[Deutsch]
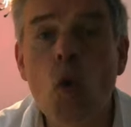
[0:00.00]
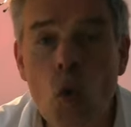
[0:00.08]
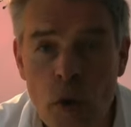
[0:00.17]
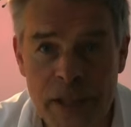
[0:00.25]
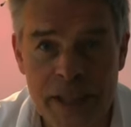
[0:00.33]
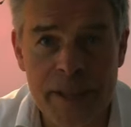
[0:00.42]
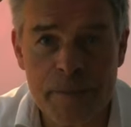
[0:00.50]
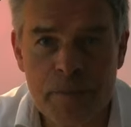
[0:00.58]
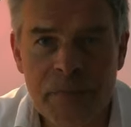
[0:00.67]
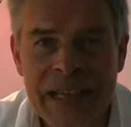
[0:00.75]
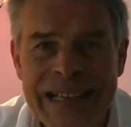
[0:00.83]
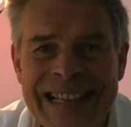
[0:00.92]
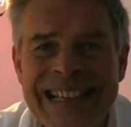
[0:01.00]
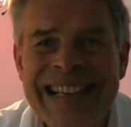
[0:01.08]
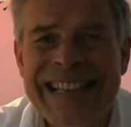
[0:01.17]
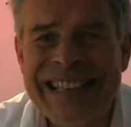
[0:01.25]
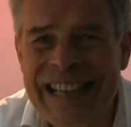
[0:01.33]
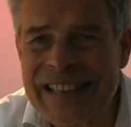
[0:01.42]
Oder
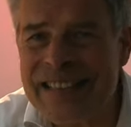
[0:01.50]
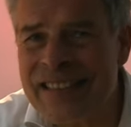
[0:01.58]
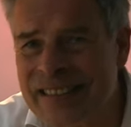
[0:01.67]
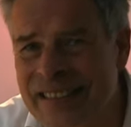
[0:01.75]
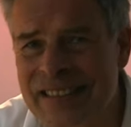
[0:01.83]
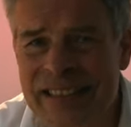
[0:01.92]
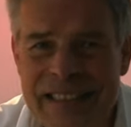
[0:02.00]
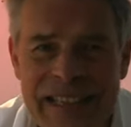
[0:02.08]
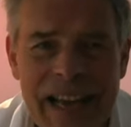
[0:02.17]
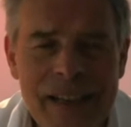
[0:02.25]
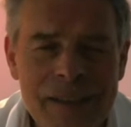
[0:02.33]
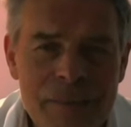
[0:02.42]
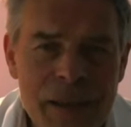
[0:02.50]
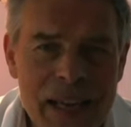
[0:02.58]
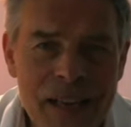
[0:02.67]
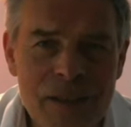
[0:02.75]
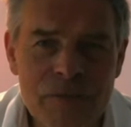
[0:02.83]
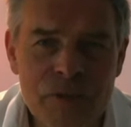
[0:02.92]
lassen Sie sich keinen
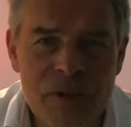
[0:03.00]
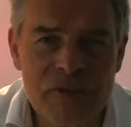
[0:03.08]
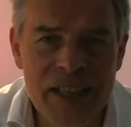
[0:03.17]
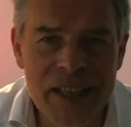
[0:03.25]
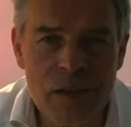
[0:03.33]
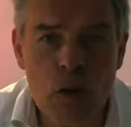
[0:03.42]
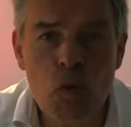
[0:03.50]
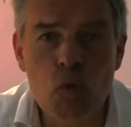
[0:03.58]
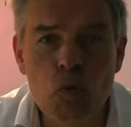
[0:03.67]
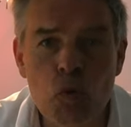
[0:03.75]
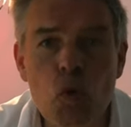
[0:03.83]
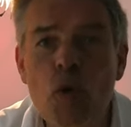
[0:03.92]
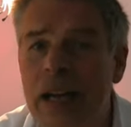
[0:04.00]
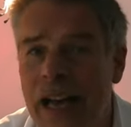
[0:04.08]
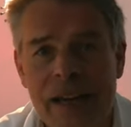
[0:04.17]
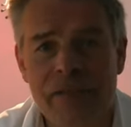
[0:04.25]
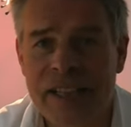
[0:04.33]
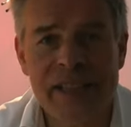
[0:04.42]
Bären von wegen
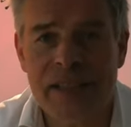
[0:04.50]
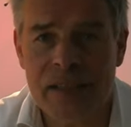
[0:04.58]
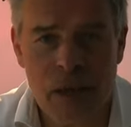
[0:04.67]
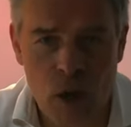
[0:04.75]
VUCA-Welt